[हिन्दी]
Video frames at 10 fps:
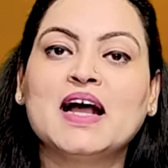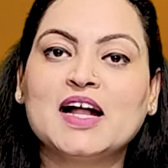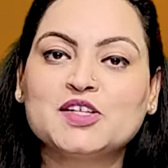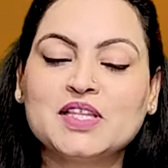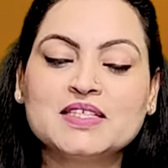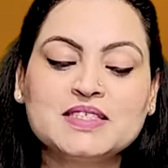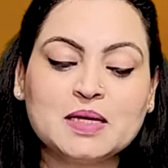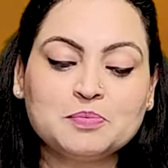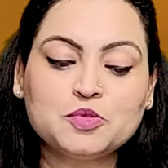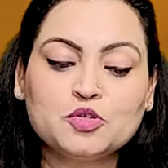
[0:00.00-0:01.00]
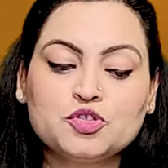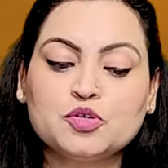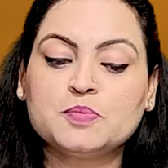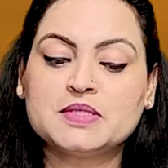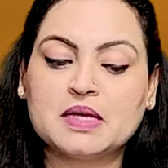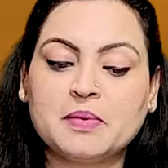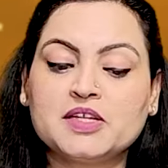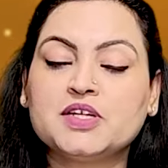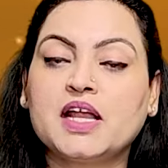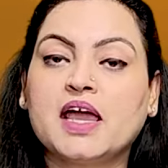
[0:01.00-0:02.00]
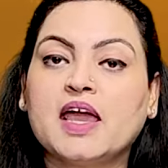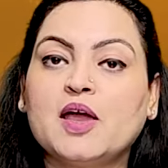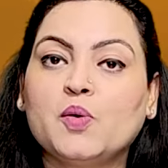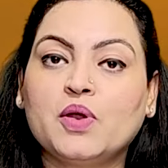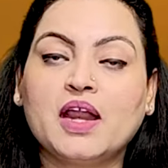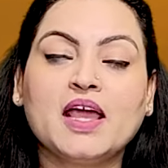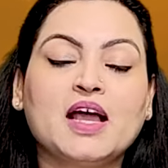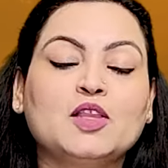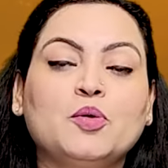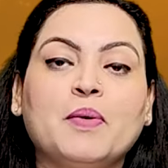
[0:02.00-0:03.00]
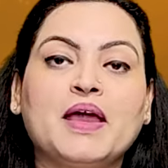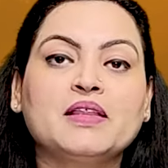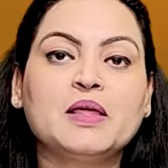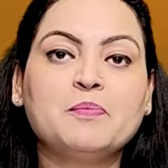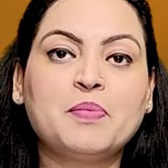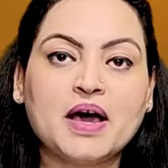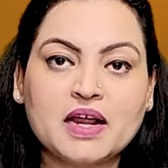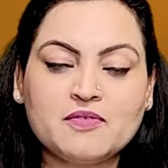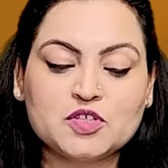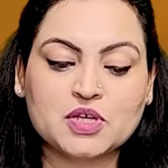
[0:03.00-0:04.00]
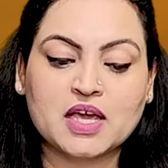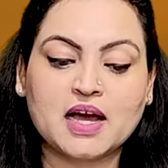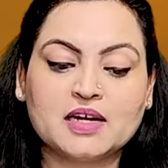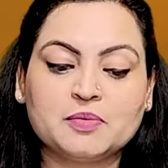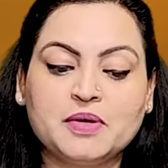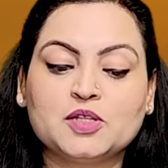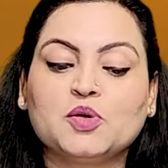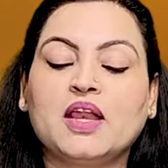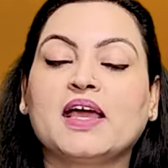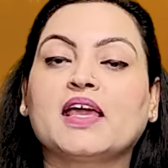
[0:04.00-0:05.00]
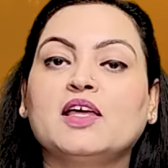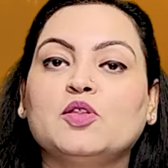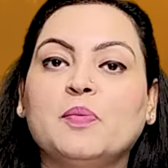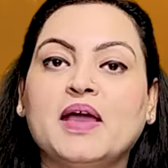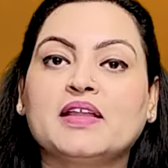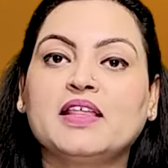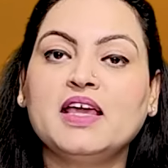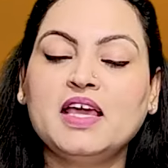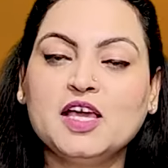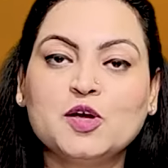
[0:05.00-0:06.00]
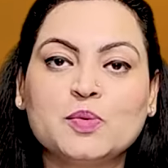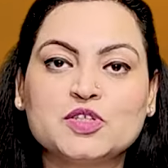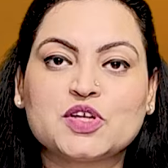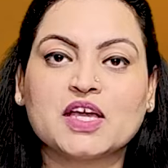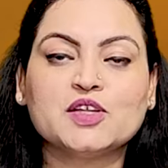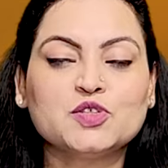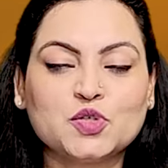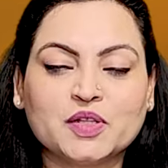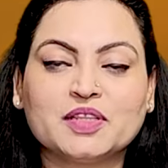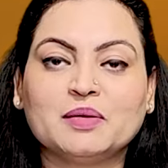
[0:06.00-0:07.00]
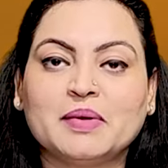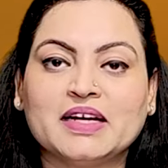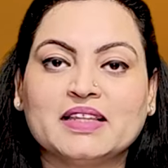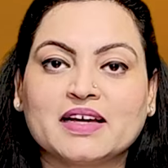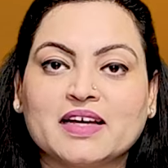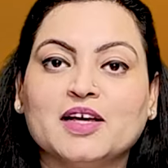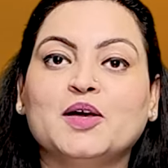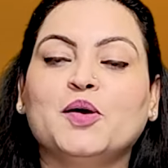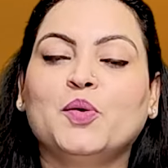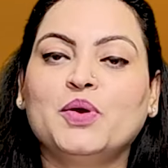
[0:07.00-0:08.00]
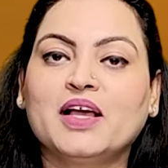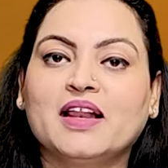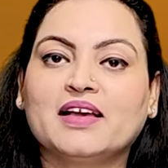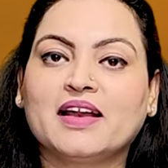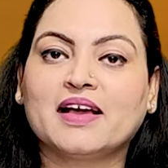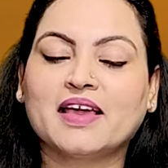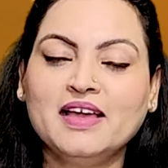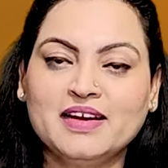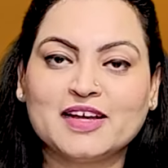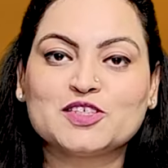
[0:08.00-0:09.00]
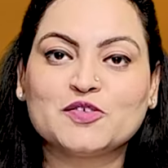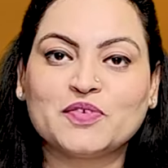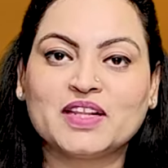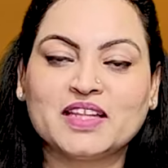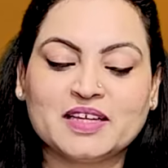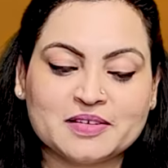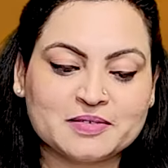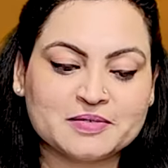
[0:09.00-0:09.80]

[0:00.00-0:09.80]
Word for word: अज का सब तो शुभ समा जोड़ा है वह रहेगा दोपहर के बारह बज के अठ मिनट तो लैके दोपहर के एक बज के चौंती मिनट तक हूँ गल करा राशिफल की